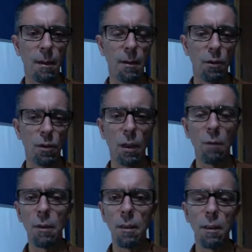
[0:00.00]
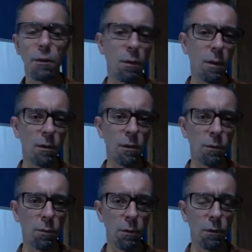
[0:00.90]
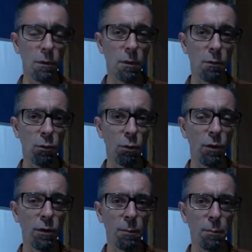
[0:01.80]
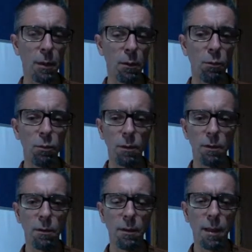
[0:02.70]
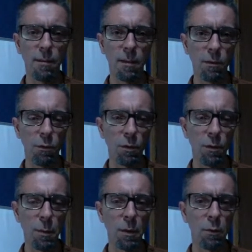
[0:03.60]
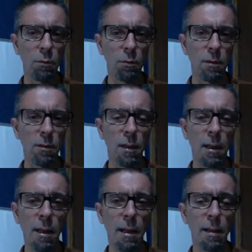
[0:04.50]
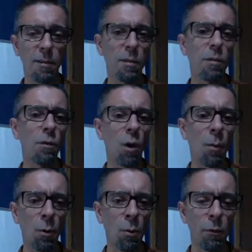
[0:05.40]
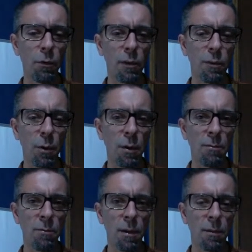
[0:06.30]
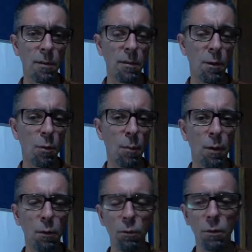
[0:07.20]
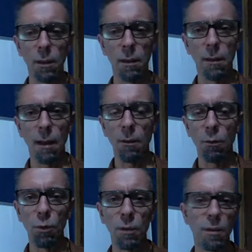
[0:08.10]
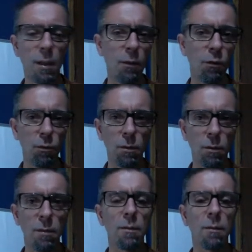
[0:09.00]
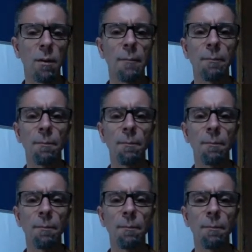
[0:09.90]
a gente está no início desse estudo, são 12 perguntas, e essas 12 perguntas, elas se desdobram como vocês podem ver, às vezes tem uma pergunta que tem duas, três juntas, né?